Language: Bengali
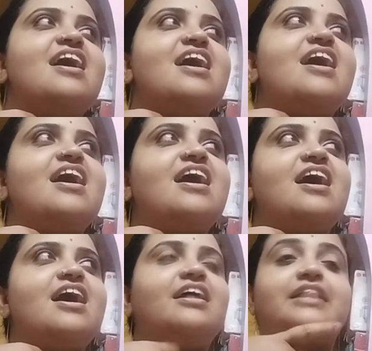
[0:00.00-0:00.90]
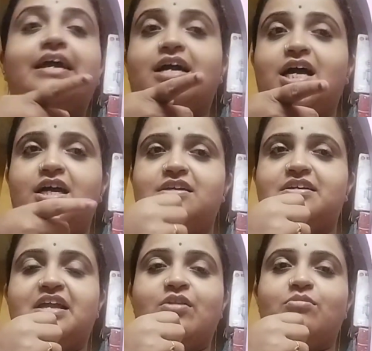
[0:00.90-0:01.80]
হা দেখা
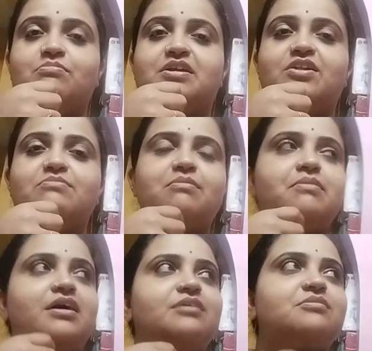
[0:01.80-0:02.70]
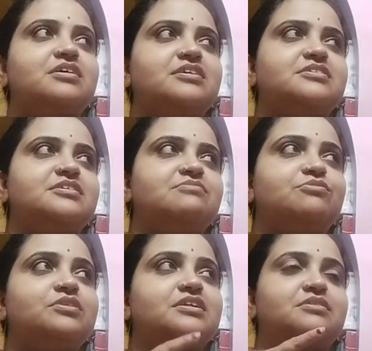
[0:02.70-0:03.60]
কিরম ভাবে হা করে আছে
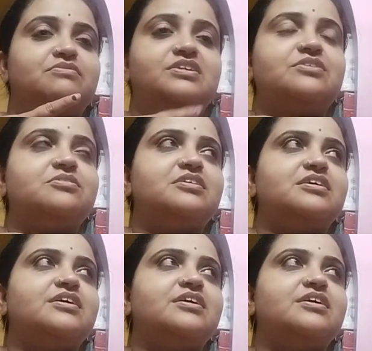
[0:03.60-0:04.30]
ফোনেতে ভিডিওতে